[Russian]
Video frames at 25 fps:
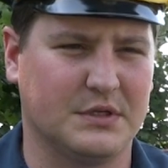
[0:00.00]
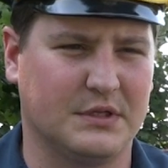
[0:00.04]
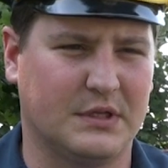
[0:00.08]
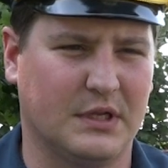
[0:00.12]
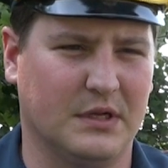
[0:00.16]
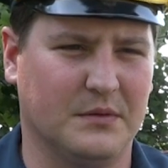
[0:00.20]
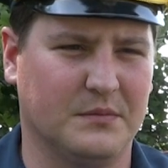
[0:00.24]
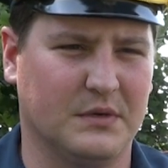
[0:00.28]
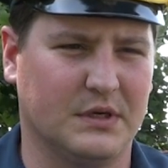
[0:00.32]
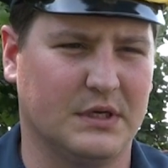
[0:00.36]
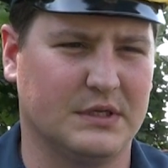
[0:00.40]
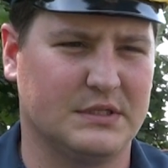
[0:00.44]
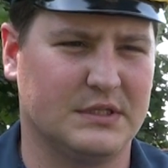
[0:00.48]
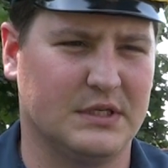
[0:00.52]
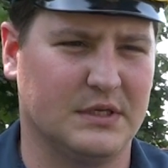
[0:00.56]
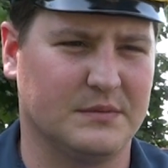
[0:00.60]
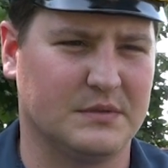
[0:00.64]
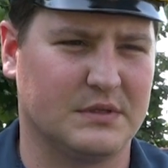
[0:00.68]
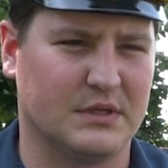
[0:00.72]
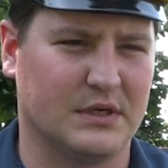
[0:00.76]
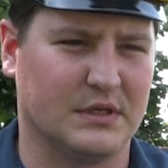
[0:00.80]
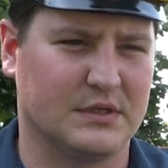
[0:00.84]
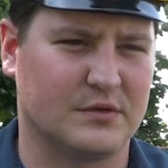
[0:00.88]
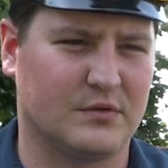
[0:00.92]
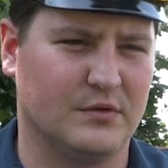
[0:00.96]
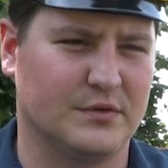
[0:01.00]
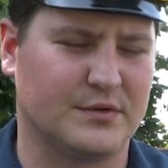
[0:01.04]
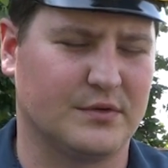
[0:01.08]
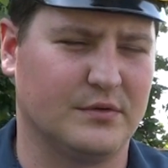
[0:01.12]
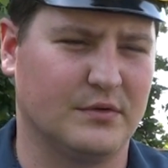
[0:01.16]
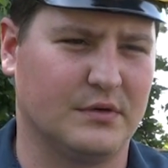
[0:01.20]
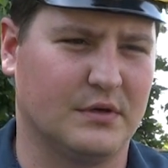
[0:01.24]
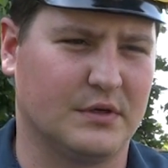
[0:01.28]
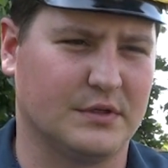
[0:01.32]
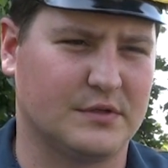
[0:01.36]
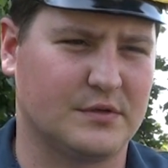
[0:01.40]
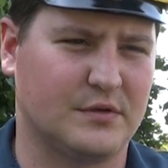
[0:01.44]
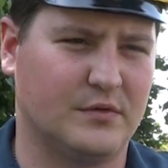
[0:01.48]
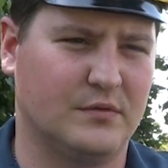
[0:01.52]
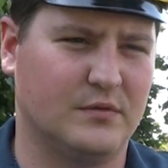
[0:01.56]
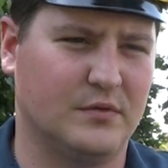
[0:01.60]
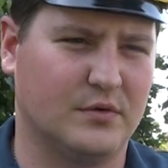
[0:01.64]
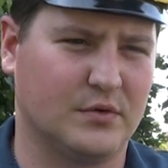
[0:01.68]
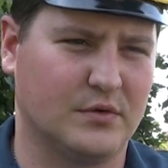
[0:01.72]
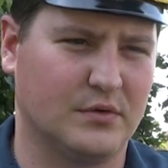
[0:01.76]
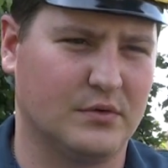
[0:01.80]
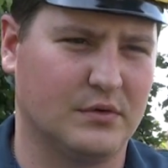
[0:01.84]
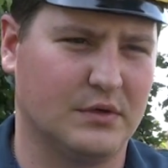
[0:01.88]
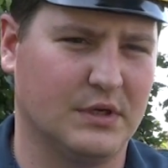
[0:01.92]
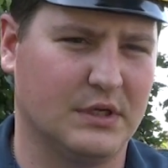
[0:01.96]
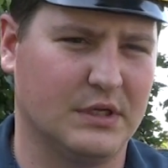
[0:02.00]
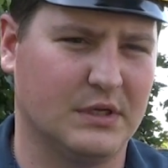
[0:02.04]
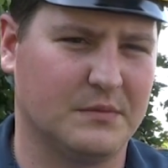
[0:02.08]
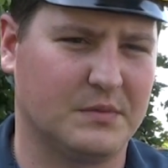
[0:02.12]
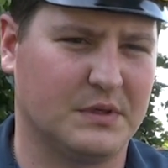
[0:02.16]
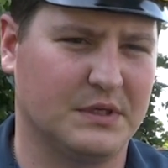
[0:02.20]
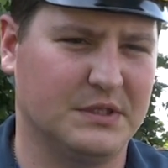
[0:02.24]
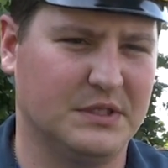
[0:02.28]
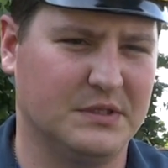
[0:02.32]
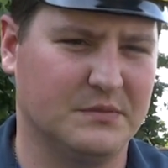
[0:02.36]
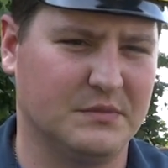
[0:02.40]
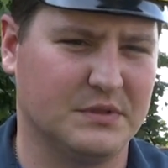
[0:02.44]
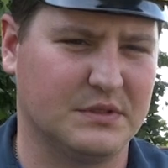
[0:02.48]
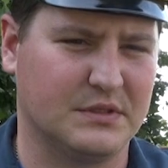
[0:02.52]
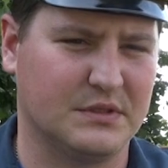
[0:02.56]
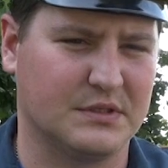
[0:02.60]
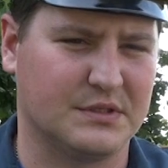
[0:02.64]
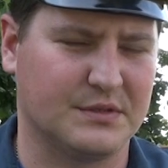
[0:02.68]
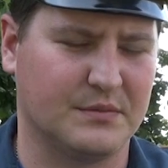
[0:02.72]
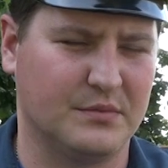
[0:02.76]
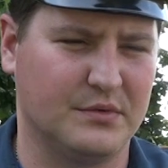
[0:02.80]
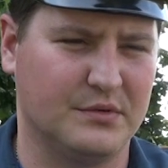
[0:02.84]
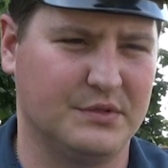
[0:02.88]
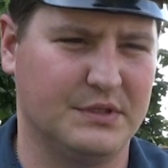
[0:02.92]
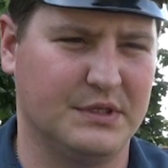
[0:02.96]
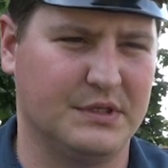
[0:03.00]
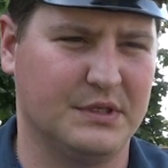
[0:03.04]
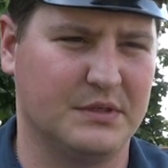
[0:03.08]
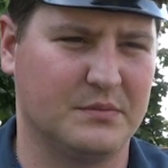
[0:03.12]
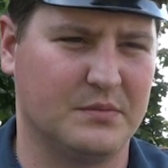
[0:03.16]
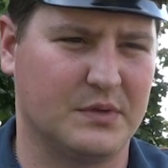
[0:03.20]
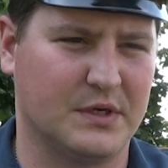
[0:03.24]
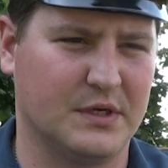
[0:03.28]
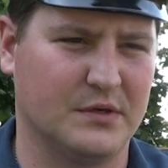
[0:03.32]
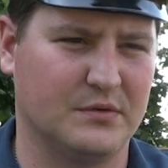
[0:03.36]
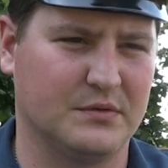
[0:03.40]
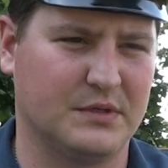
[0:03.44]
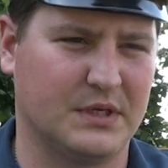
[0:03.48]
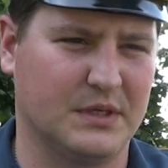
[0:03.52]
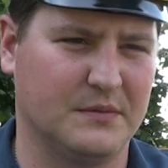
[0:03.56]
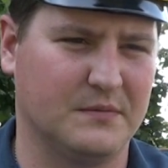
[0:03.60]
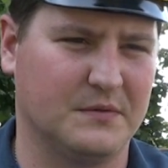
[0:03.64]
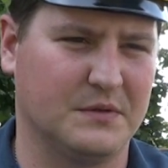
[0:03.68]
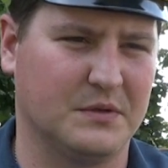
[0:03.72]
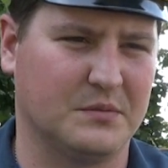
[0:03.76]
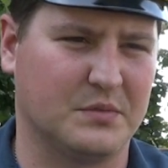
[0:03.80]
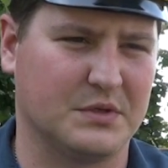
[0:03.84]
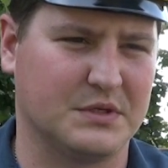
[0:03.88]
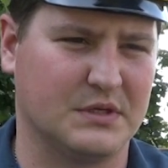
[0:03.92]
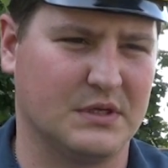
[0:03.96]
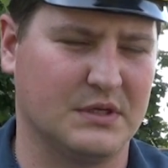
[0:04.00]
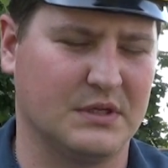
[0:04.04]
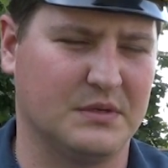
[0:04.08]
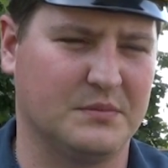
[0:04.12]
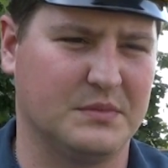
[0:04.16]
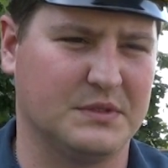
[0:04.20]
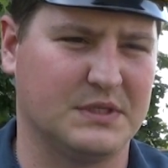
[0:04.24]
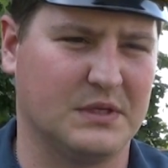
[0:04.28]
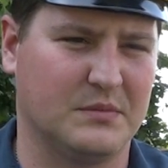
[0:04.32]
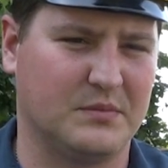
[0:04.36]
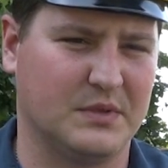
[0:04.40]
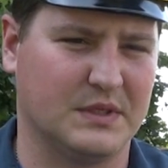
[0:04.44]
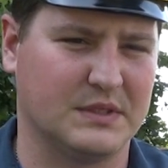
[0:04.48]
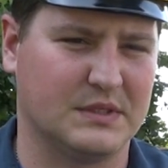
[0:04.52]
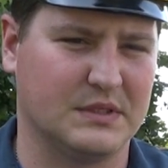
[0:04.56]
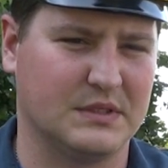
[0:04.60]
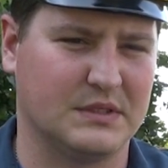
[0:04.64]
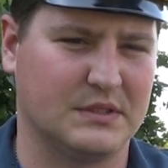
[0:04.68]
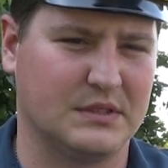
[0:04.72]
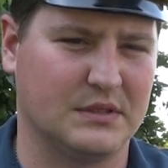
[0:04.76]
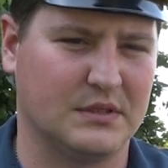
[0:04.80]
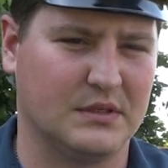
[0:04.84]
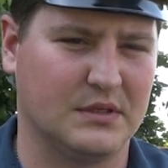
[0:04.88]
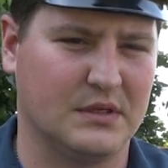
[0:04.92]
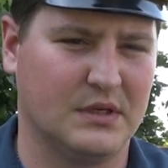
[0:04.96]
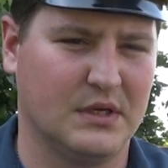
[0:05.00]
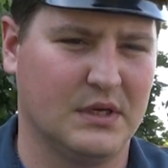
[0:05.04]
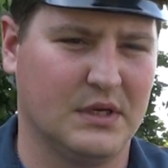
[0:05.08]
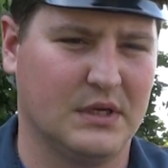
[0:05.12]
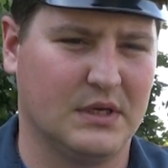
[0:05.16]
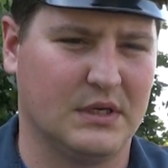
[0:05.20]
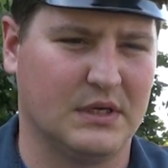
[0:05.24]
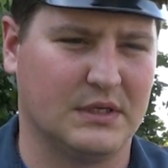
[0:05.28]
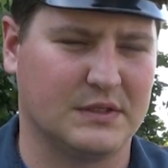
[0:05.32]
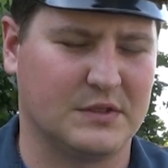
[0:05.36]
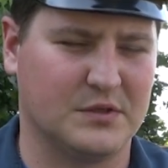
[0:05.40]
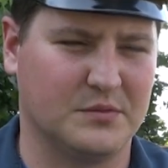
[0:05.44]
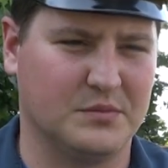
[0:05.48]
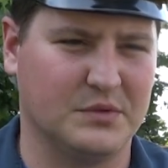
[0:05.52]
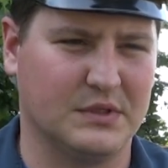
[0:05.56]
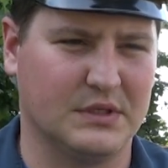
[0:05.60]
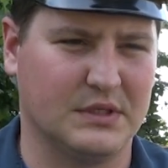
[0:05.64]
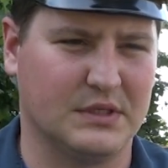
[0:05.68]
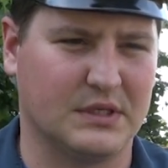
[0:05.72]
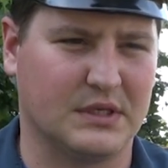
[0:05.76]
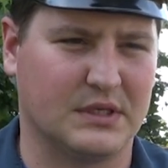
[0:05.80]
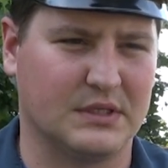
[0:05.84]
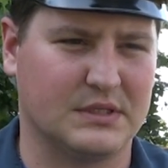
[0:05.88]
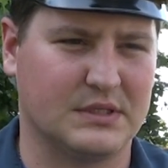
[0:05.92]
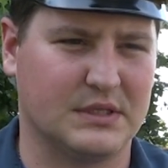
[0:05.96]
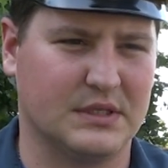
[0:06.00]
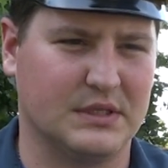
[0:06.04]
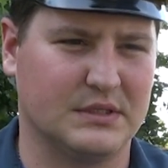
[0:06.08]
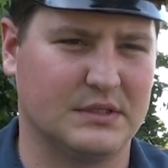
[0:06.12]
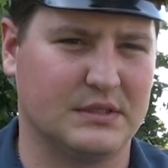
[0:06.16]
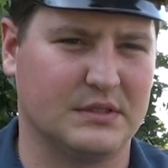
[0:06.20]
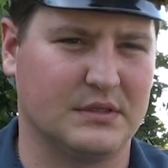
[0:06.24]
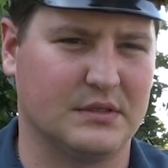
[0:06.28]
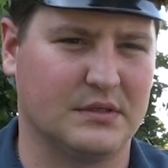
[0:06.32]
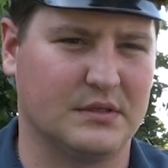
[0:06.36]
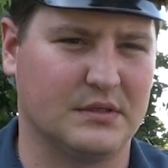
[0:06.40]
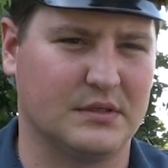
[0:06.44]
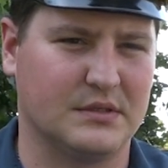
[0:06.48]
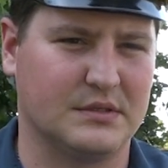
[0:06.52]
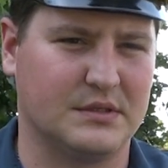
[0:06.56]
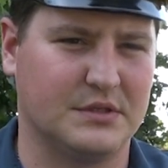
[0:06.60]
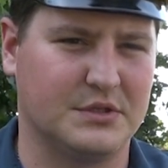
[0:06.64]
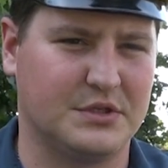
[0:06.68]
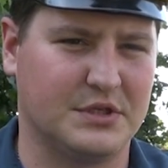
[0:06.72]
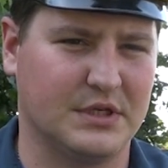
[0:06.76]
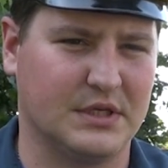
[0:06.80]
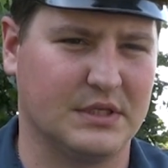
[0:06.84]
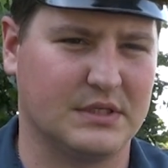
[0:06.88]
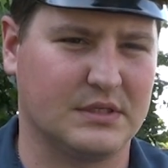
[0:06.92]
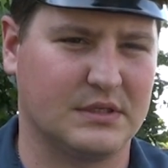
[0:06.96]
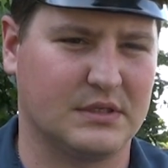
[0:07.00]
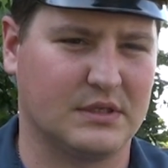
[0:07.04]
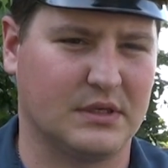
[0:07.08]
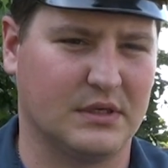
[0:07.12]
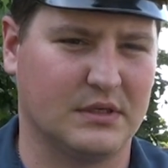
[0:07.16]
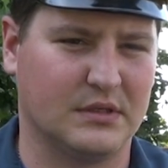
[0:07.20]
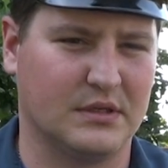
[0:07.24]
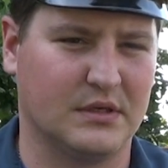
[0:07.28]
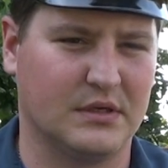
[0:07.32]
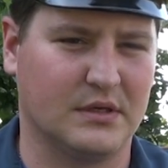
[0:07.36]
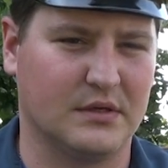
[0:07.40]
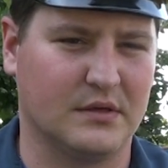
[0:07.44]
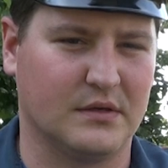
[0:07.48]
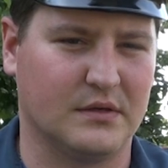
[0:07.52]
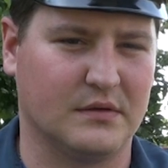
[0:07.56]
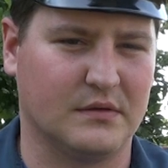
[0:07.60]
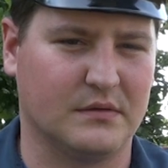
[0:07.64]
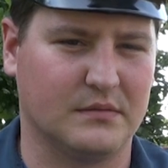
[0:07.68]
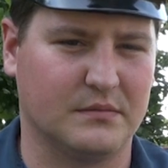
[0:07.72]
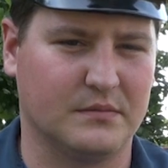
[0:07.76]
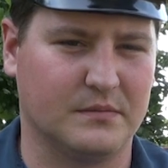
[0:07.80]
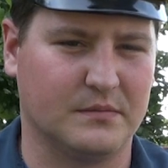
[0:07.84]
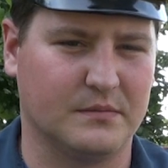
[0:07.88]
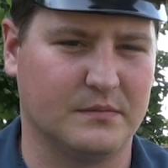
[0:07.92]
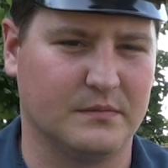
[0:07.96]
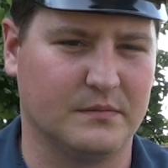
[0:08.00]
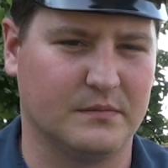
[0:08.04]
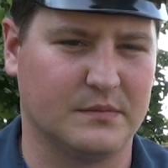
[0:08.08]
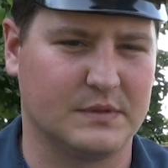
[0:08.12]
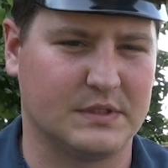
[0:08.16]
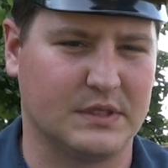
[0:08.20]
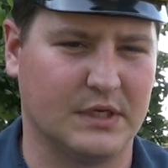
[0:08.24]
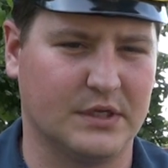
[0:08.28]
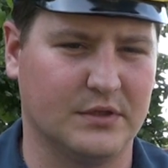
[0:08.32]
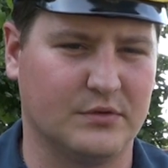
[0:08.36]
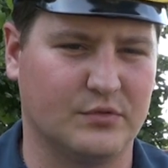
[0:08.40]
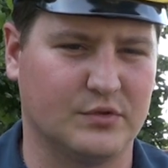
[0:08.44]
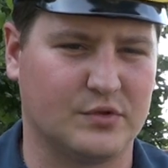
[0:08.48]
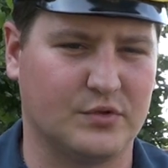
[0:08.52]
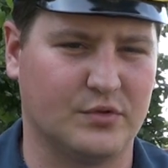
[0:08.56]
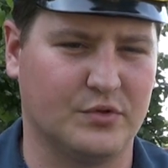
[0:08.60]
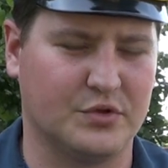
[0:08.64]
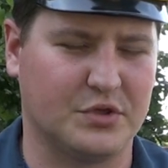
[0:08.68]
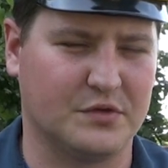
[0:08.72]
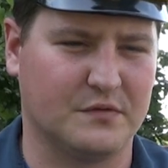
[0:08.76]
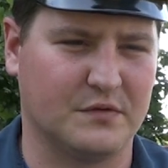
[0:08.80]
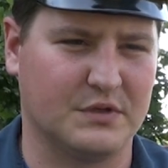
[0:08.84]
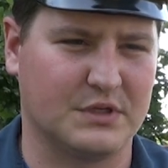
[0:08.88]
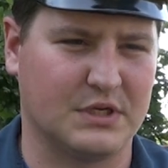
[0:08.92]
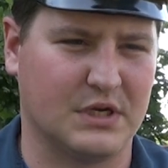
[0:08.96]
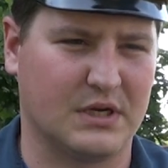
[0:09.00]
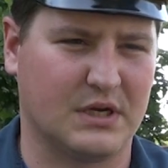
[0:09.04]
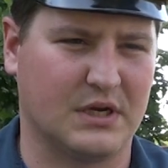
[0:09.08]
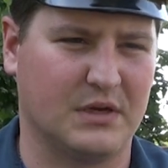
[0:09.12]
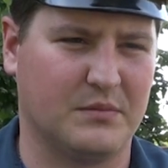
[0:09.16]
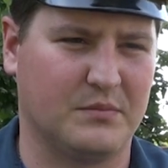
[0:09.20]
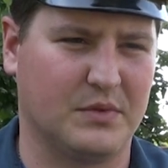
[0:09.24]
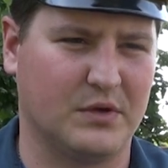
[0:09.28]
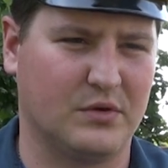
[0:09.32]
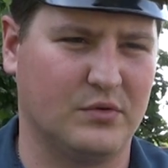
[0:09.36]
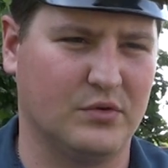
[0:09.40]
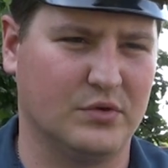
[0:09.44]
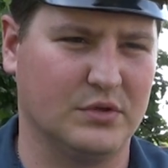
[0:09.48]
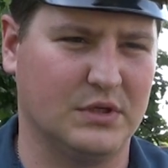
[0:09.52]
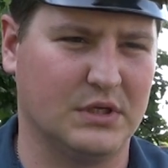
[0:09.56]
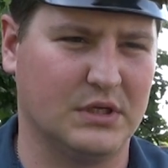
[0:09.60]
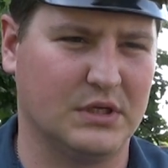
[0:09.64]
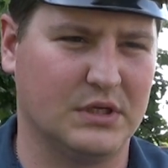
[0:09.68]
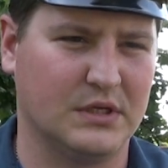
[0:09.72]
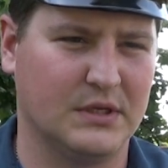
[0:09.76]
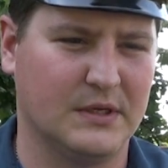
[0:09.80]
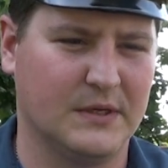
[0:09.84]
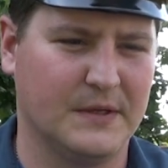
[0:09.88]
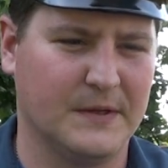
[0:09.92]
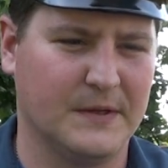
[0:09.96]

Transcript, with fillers: жителям и гостям Староскольского городского округа о необходимости соблюдения правил требований пожарной безопасности. Особенно это касается сейчас, когда стоит устойчивая жаркая погода.